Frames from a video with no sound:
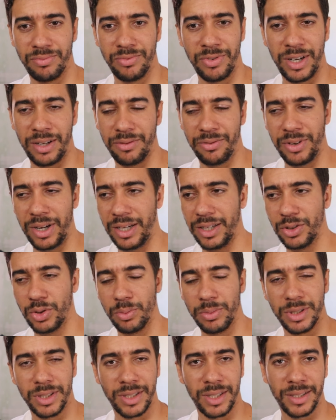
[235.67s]
várias
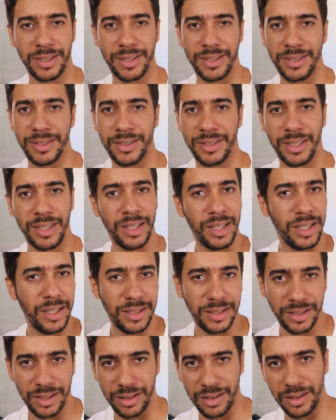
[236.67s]
substâncias
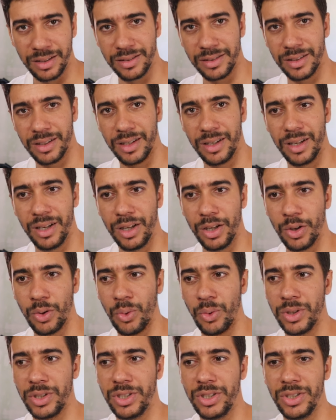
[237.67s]
ilícitas
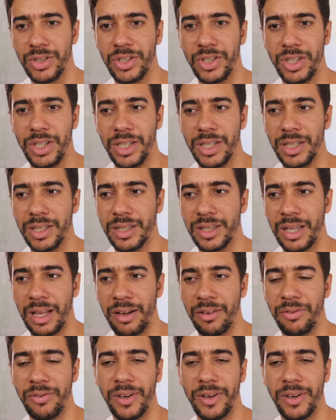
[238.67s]
que hoje em dia está